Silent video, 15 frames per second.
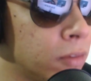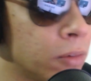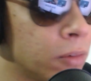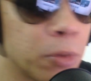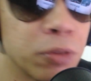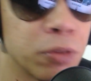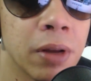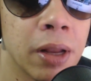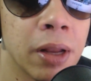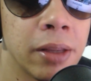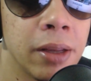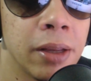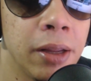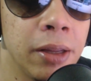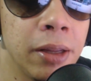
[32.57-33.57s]
Sendo que vamos
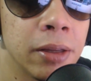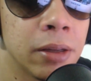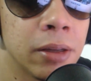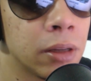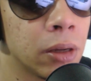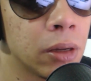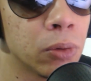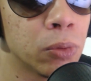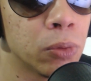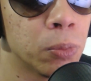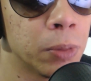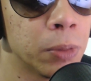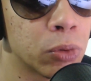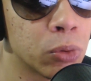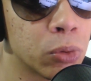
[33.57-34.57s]
falar dele aí.
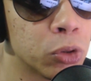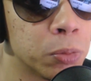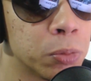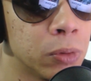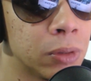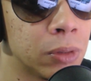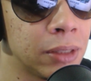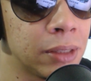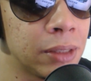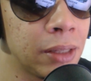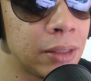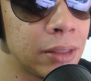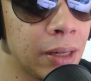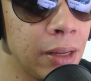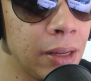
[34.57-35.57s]
É o Metro
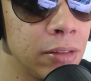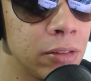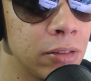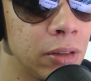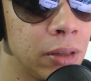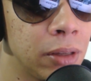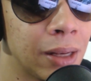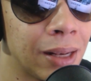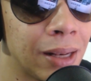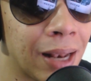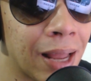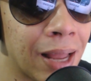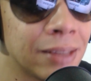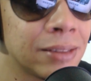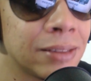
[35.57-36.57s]
2033
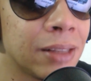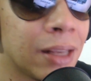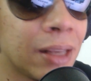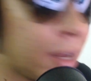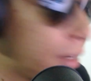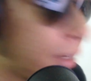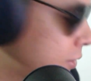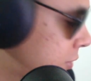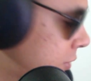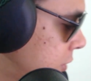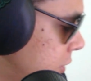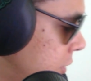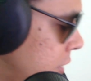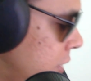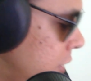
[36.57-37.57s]
e Last
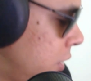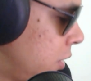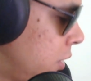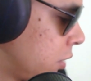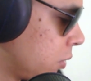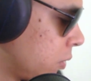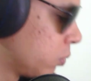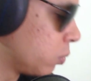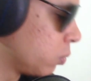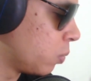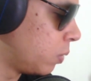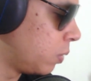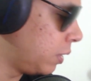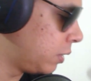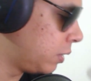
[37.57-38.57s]
Light.
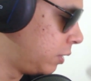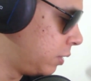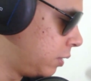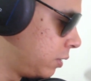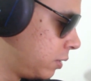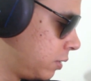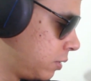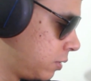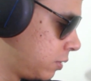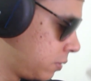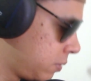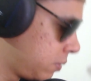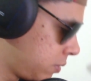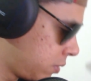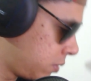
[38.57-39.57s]
Então eu tô com ele aqui.
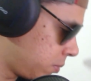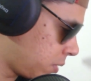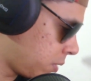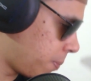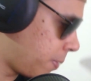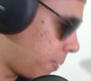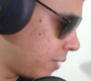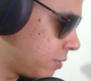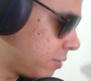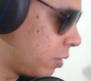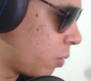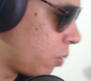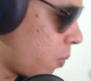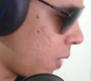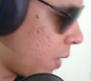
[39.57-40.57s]
Para
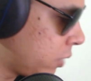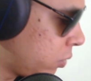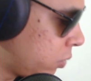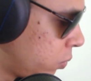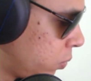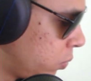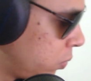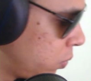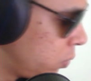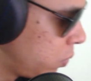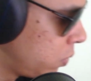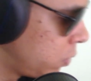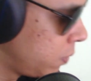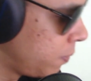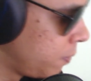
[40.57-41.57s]

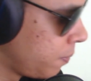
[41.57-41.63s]
PS4.